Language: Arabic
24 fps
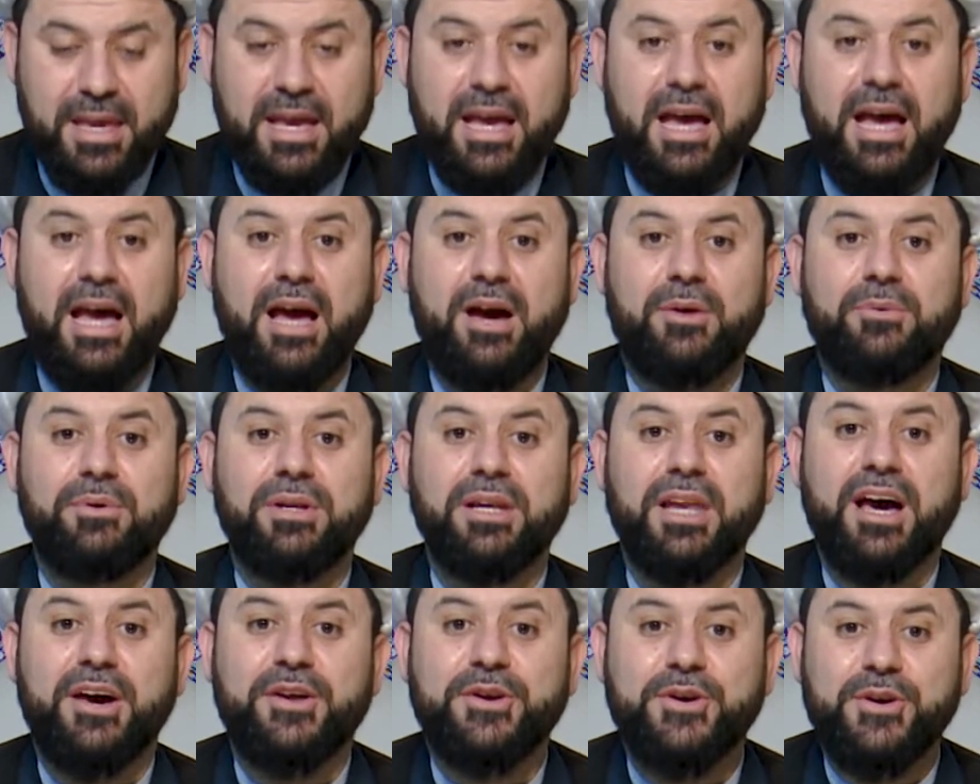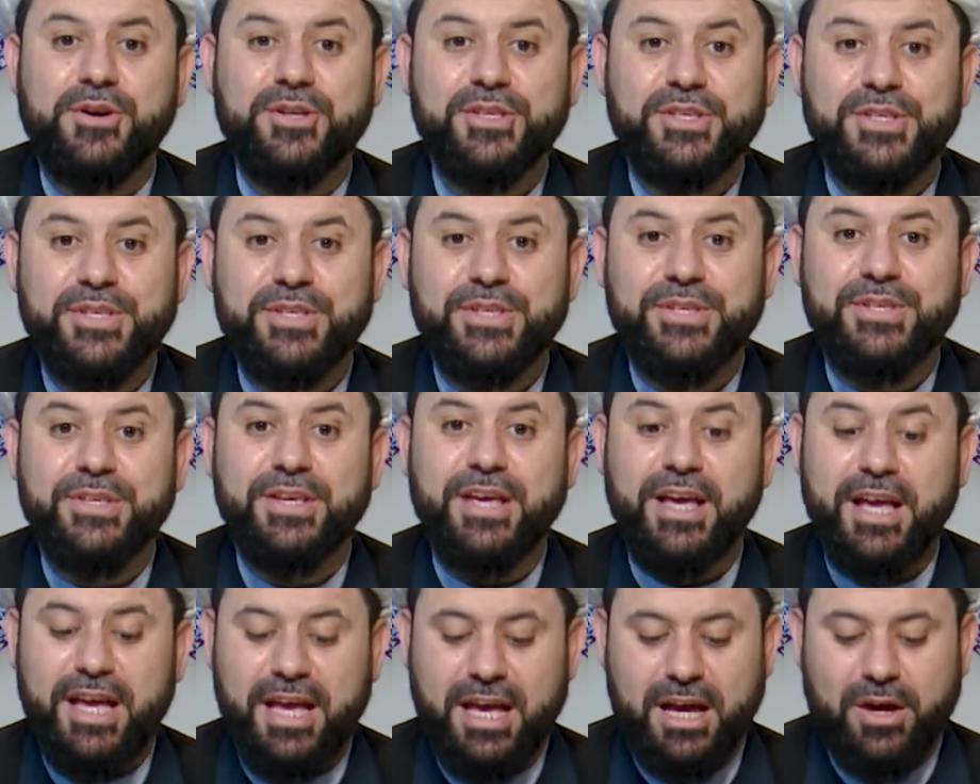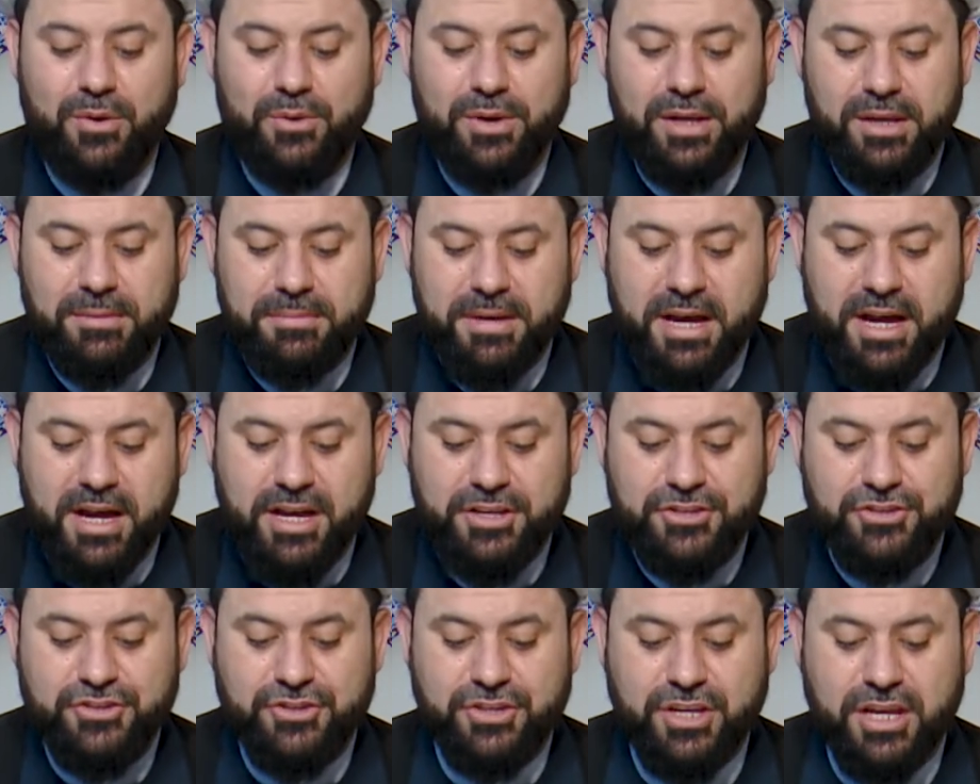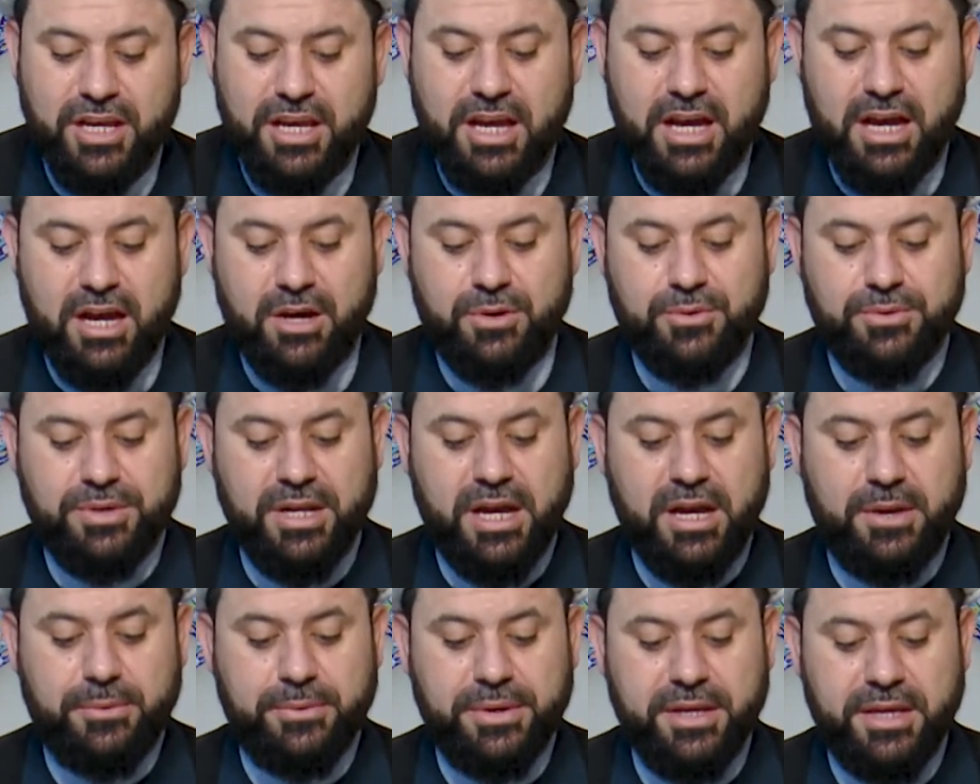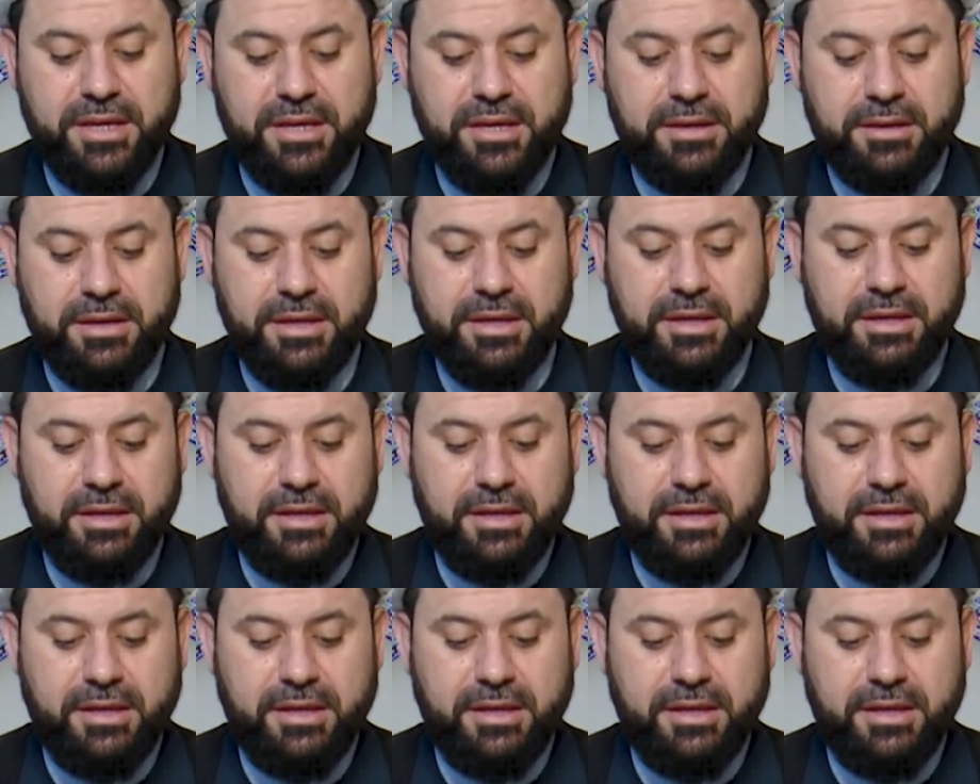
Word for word: أو الأرز أو الماش أو نحوه